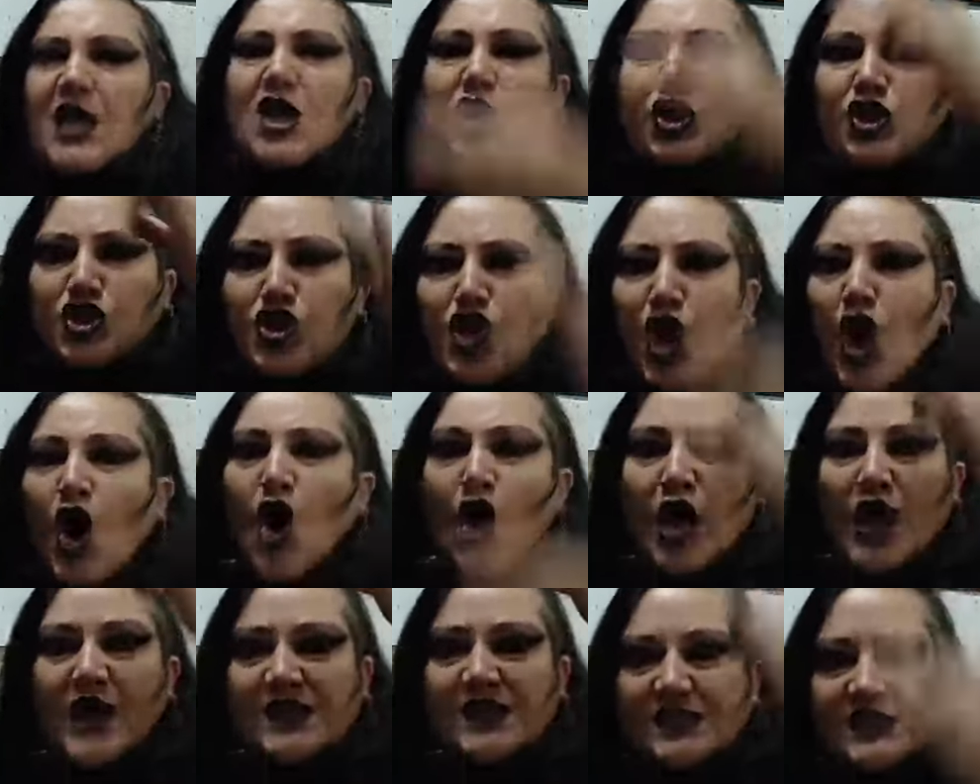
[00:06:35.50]
no
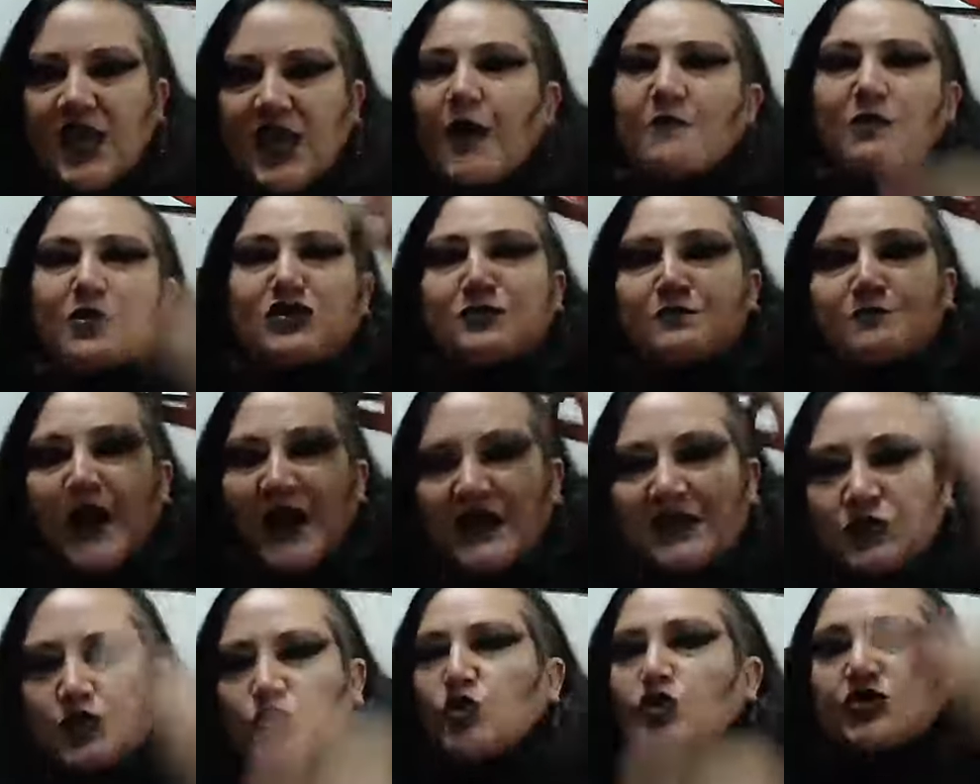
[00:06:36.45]
estamos para
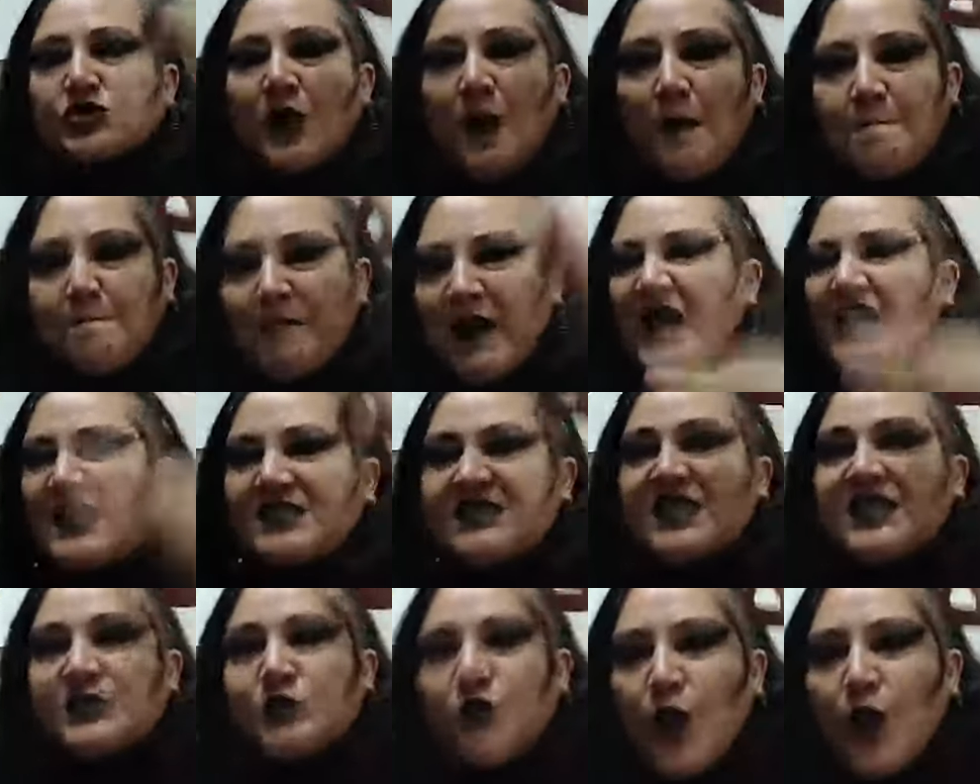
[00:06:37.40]
sus
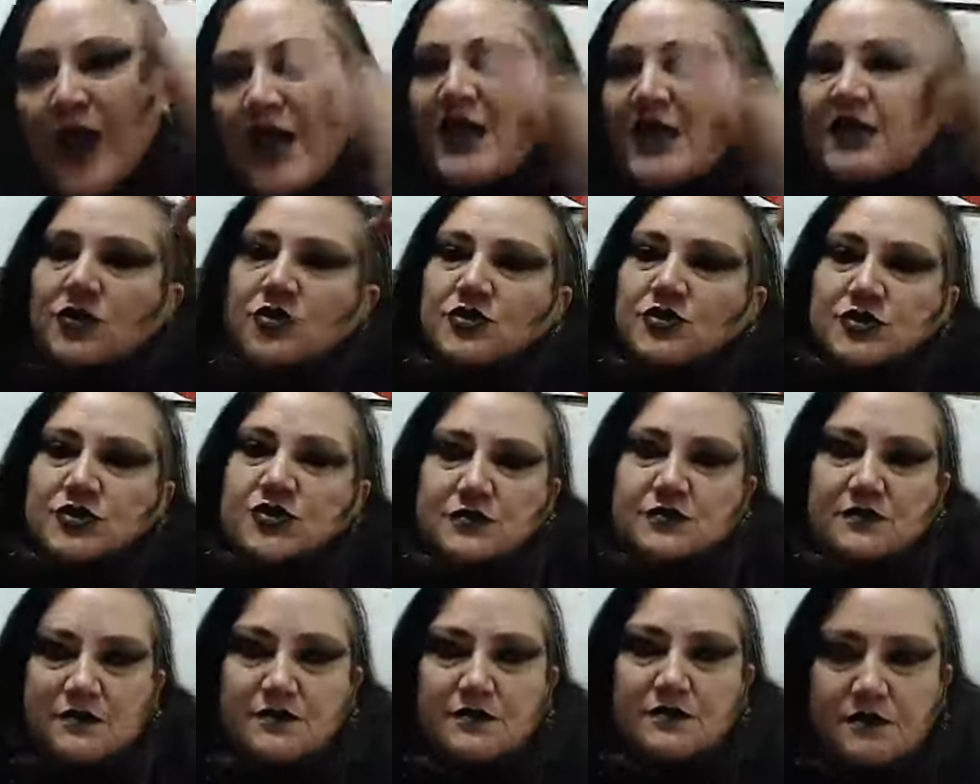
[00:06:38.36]
pinches jueguitos.
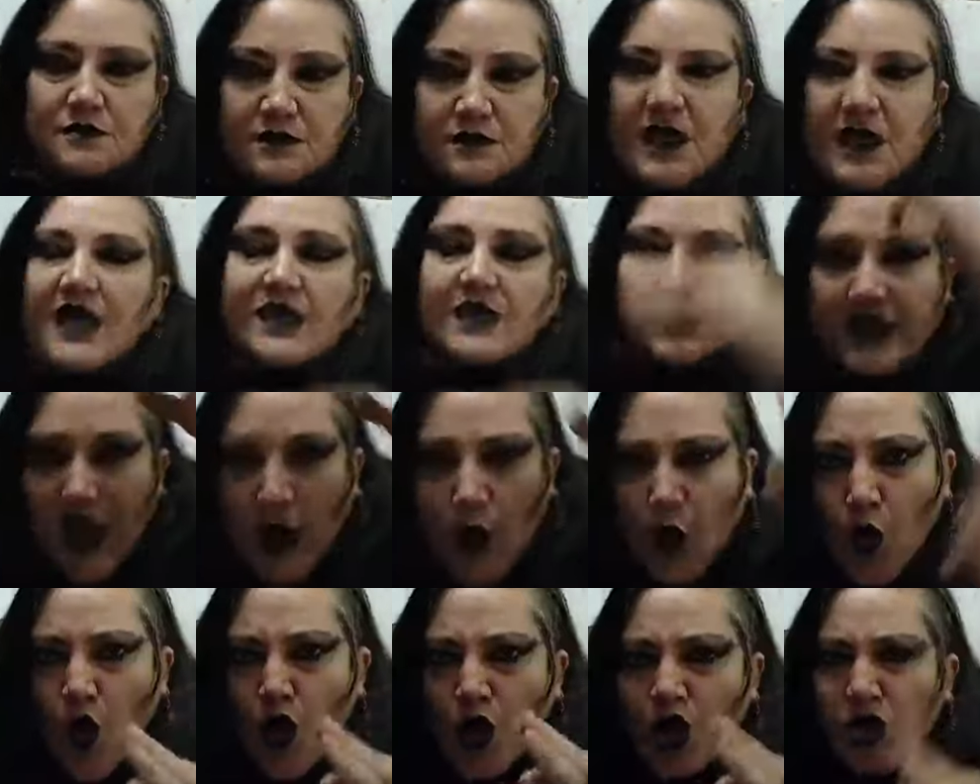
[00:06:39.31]
De
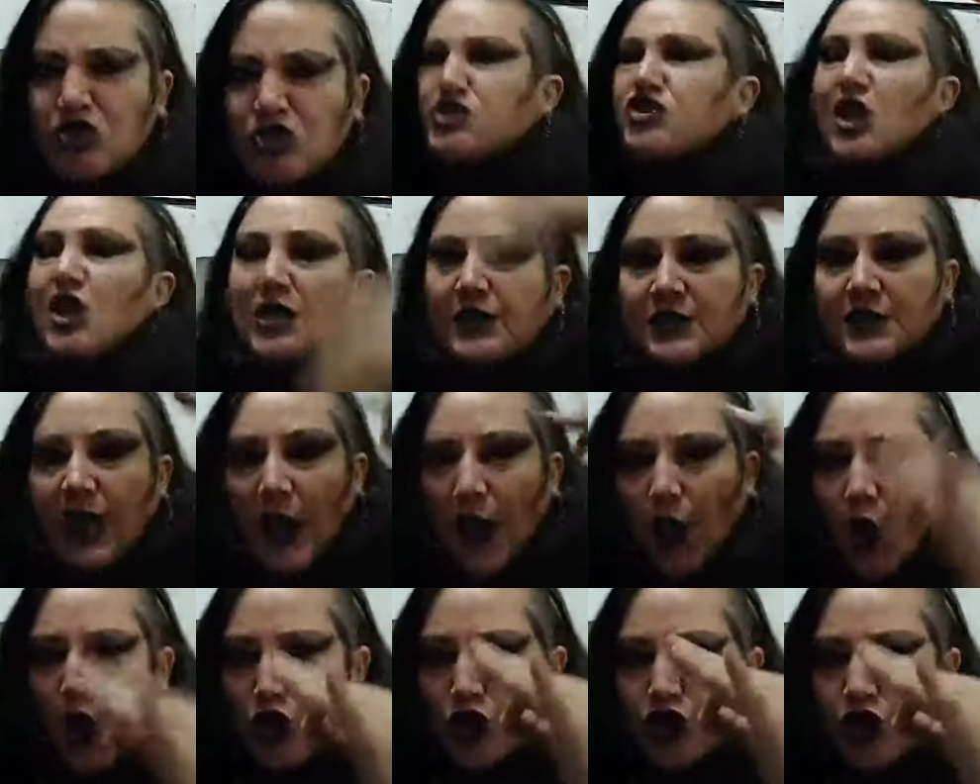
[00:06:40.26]
unos, de
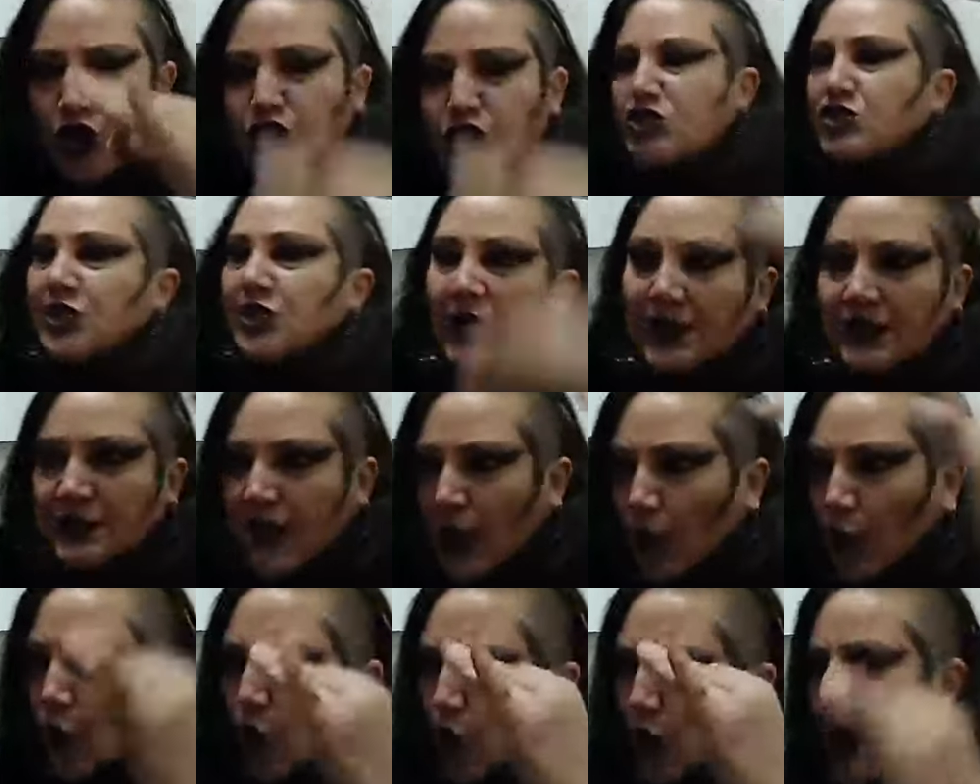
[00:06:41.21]
otros, de
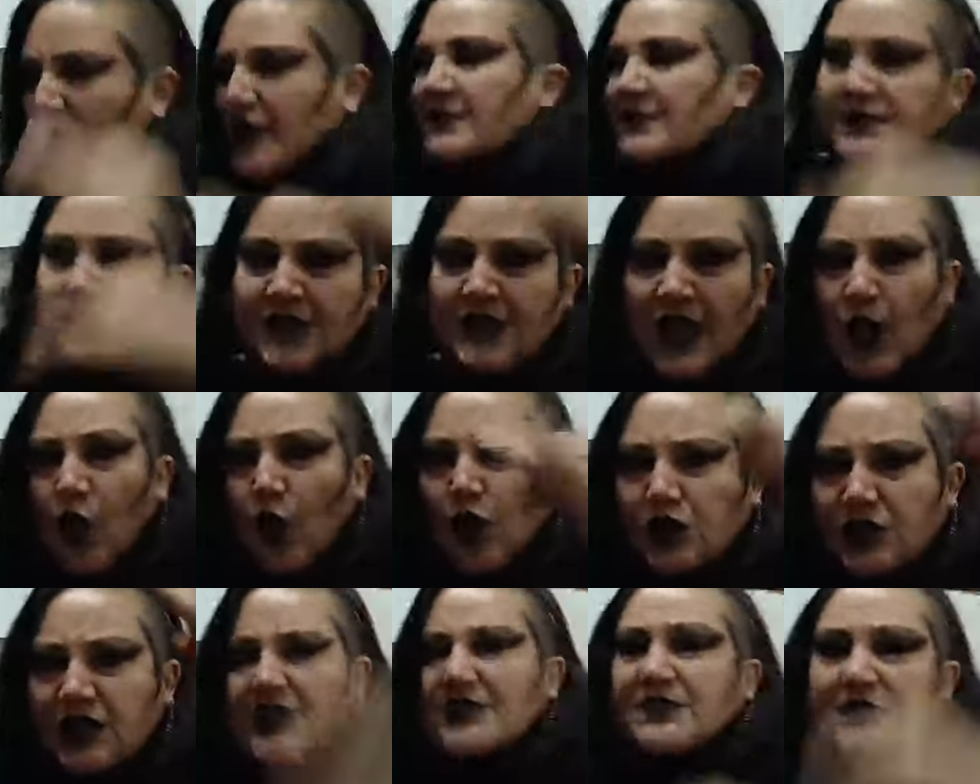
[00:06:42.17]
unas, de
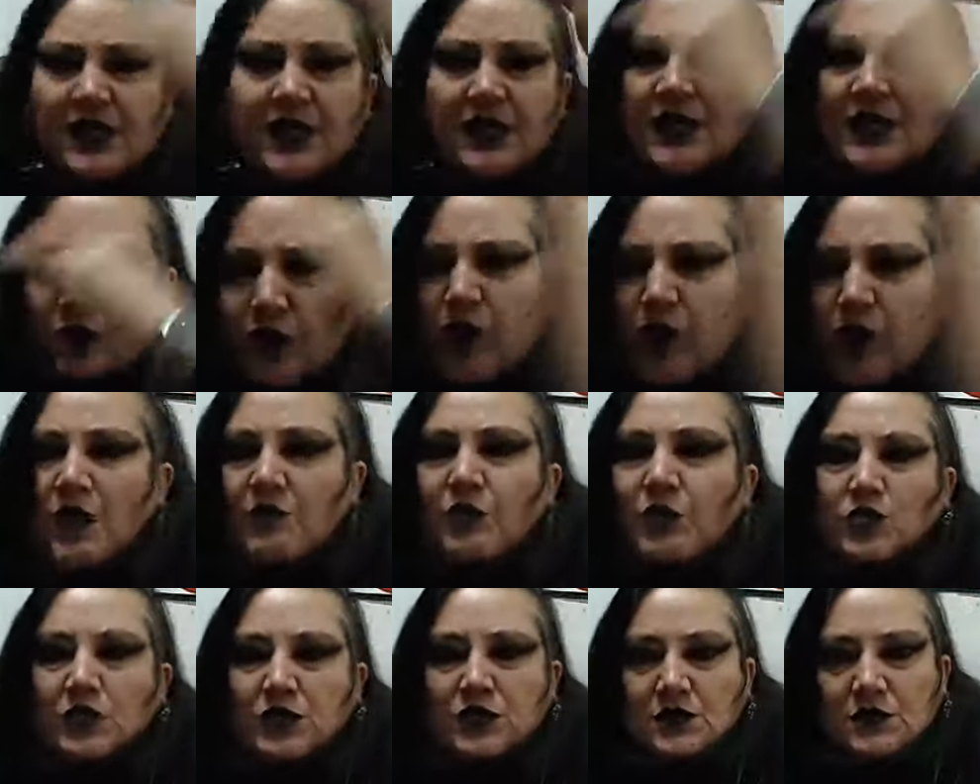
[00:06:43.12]
otras y de todo el
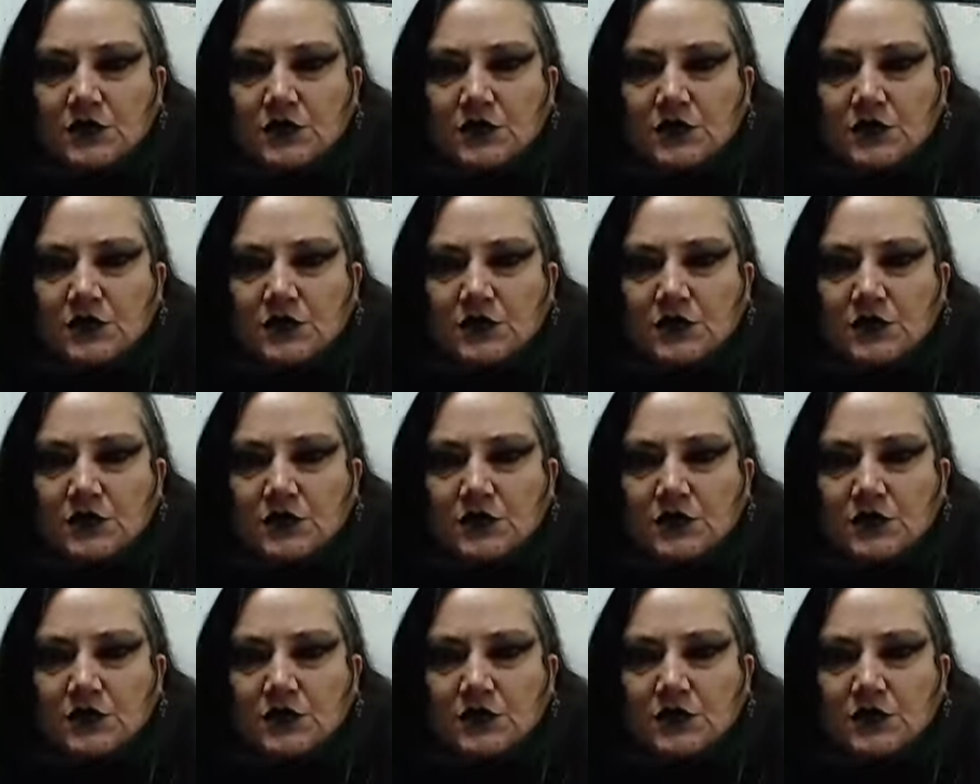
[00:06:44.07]
mundo.